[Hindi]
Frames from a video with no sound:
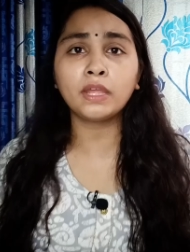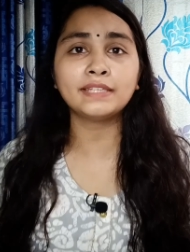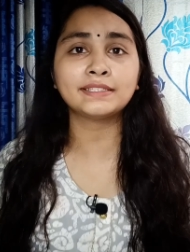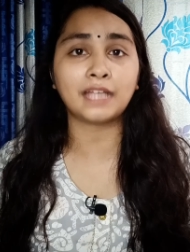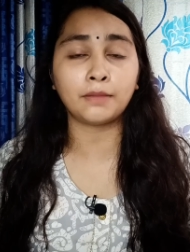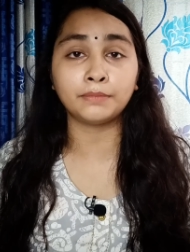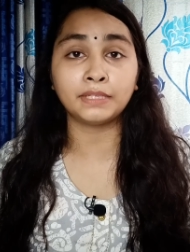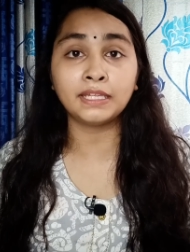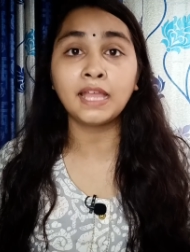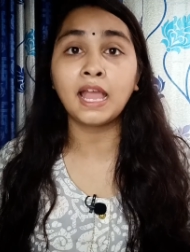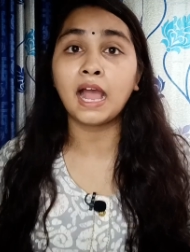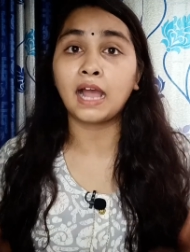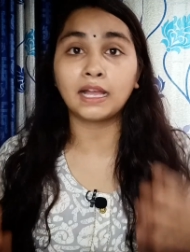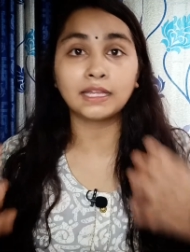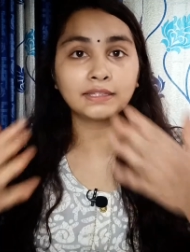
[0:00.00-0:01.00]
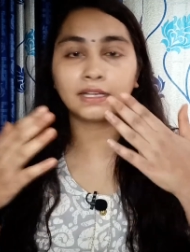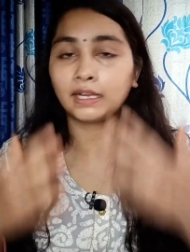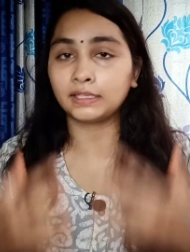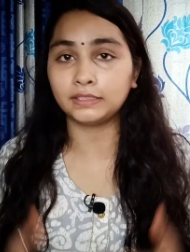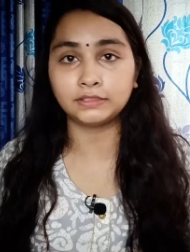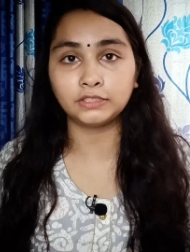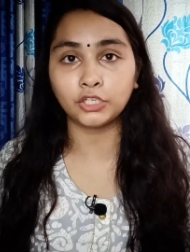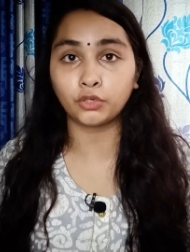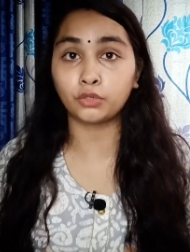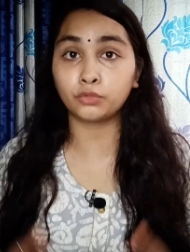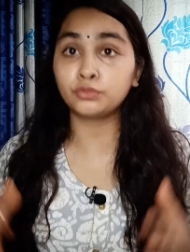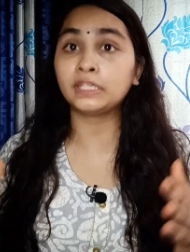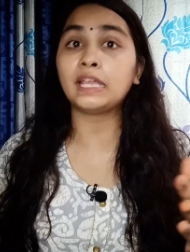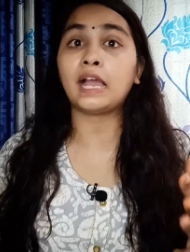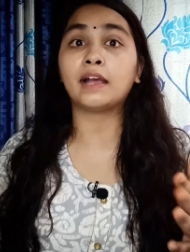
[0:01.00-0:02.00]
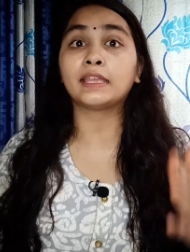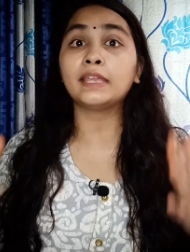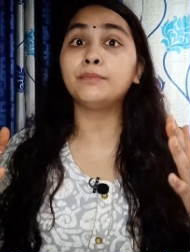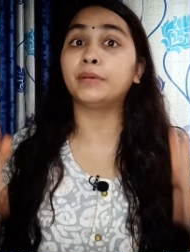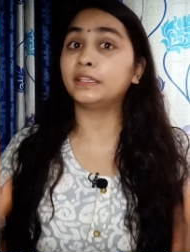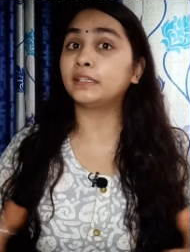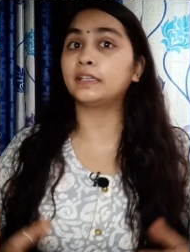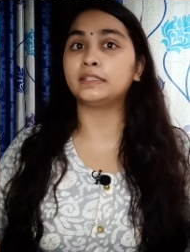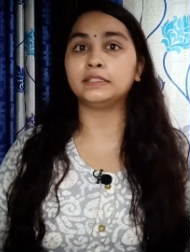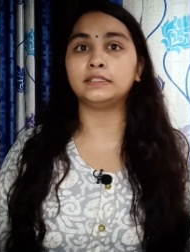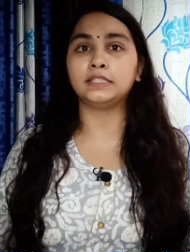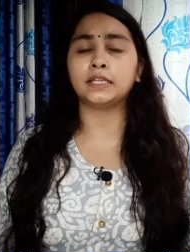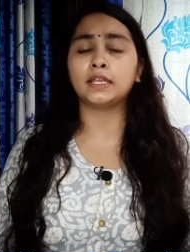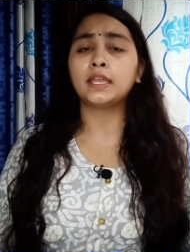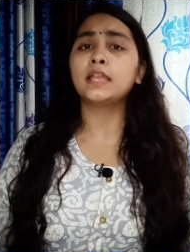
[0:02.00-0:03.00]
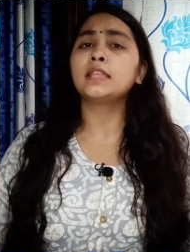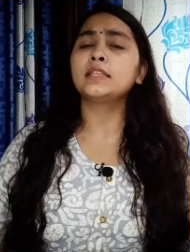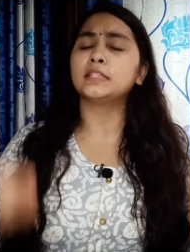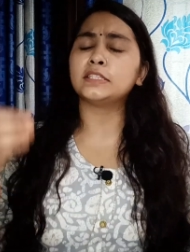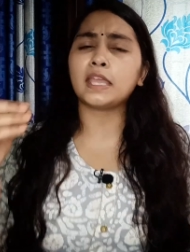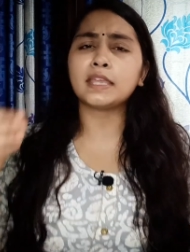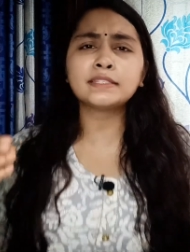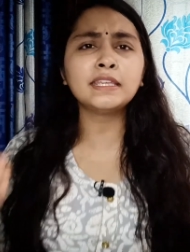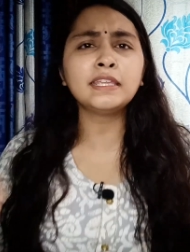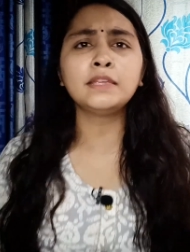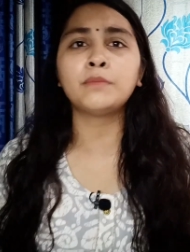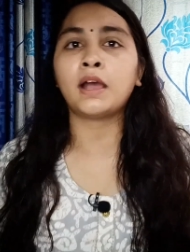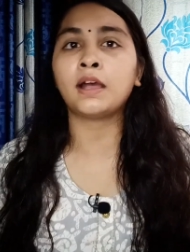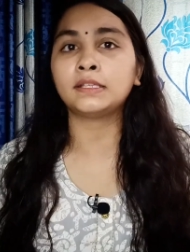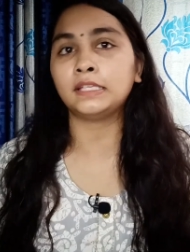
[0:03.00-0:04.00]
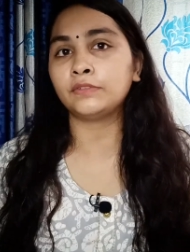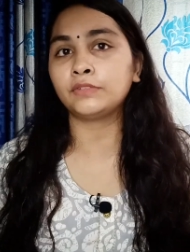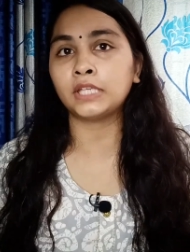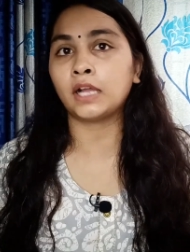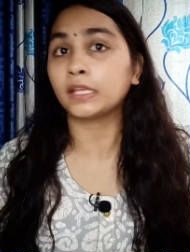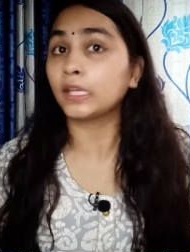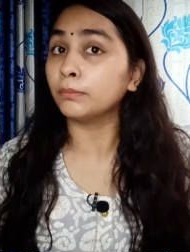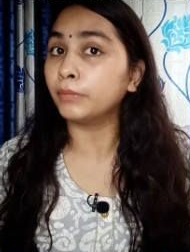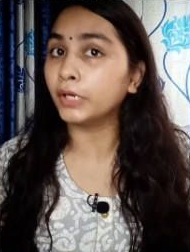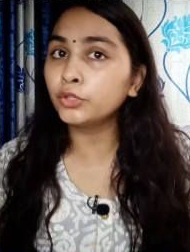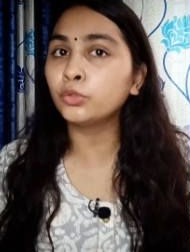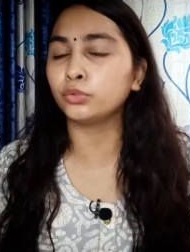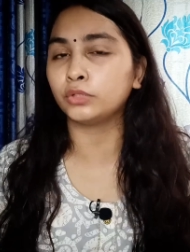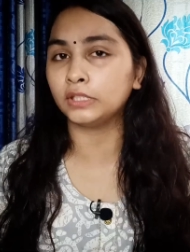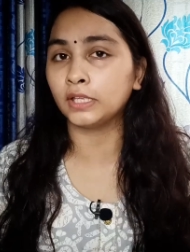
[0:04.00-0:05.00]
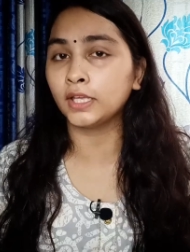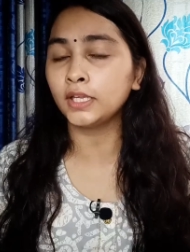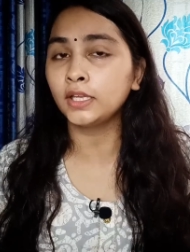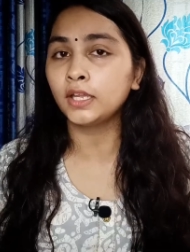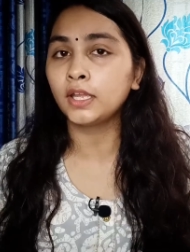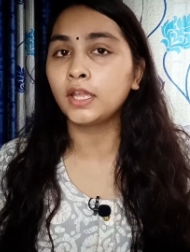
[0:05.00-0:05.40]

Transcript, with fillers: के सामने हाथ लगा देती है और उनकी आंखें बंद कर देती हैं जैसे ही महादेव की आंखें बंद होती हैं